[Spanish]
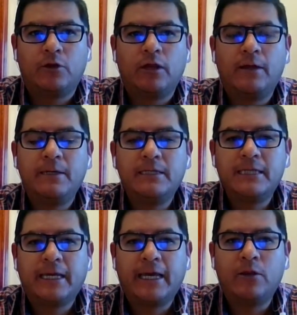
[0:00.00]
toda vez
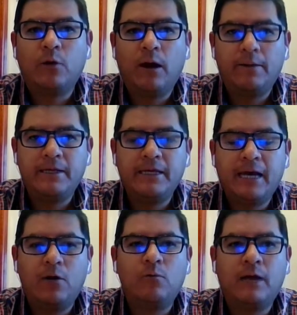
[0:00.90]
de que no
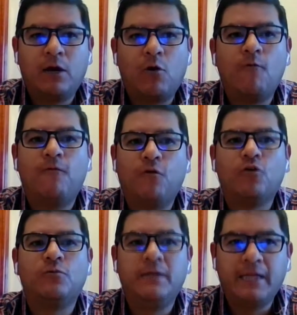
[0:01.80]
había una
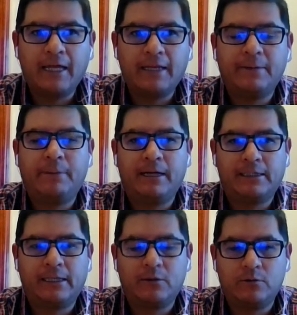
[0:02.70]
conformidad de
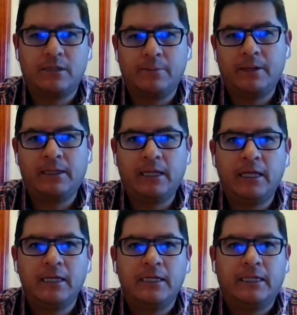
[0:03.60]
parte justamente
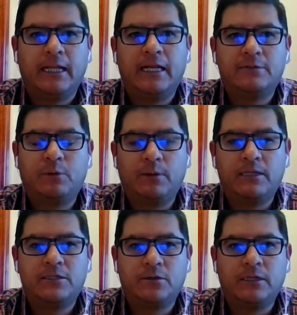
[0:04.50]
de las
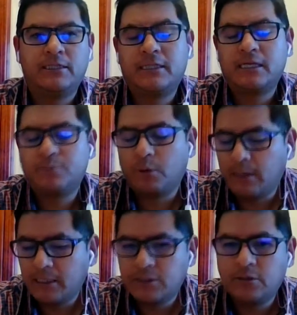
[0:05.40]
poblaciones. Estas
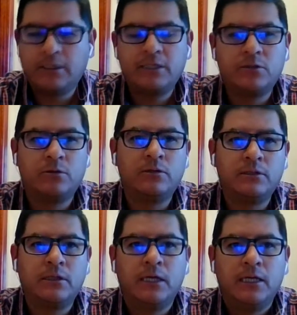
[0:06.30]
poblaciones
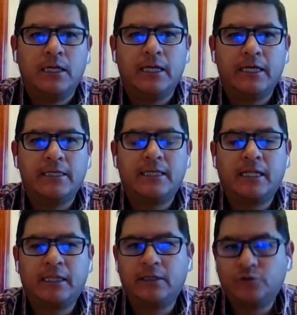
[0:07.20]
son eh,
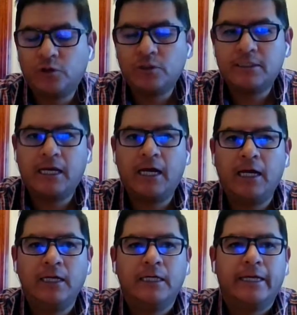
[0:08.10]
Santa
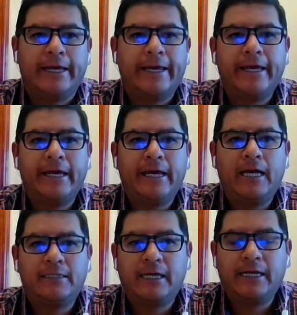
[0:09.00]
Rosa, eh,
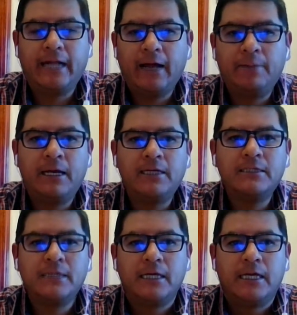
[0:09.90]

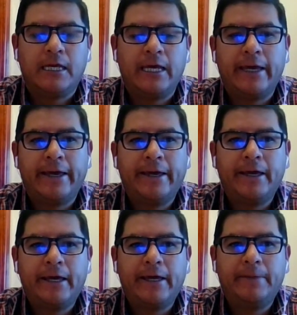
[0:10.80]
Azairamas,
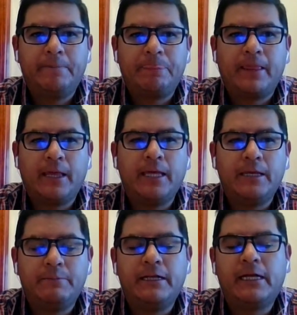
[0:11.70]
eh,
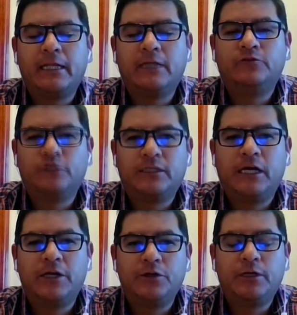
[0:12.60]
y Virgen del
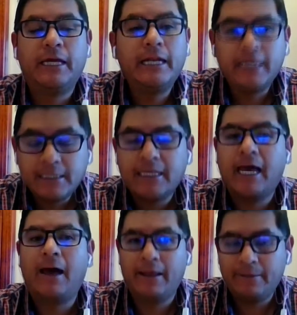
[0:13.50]
Rosario, quienes
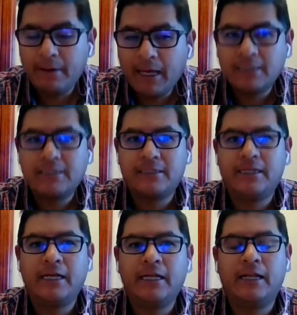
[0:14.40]
además
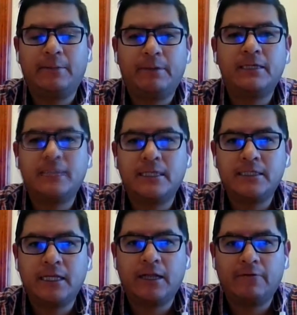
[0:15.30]
tienen la
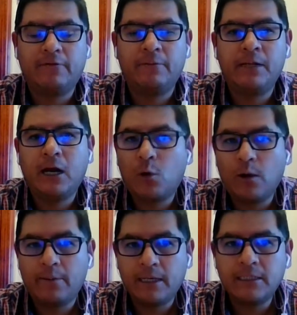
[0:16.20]
presencia de la familia
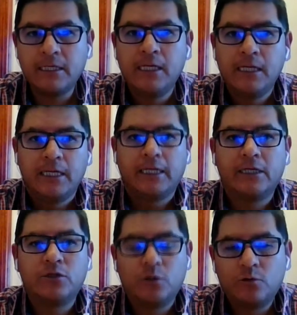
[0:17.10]
Cuevas,
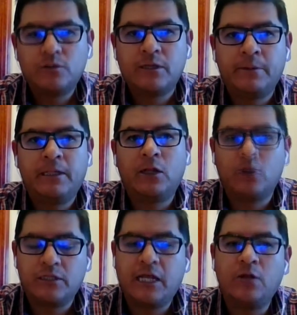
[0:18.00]
que son justamente
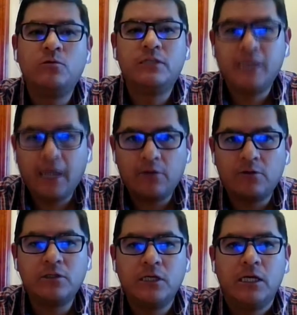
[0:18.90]
los
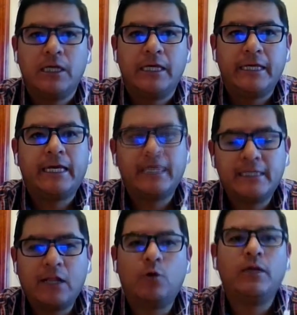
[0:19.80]
denunciados y que
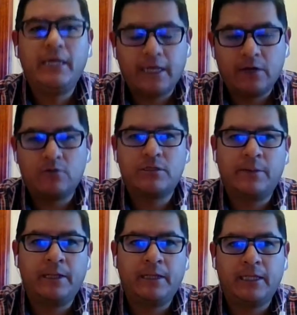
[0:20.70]
es el origen
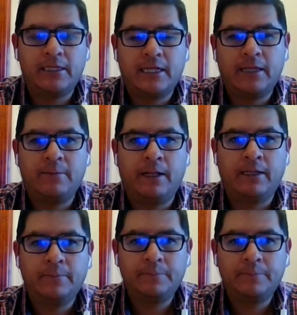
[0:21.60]
justamente de esta demanda.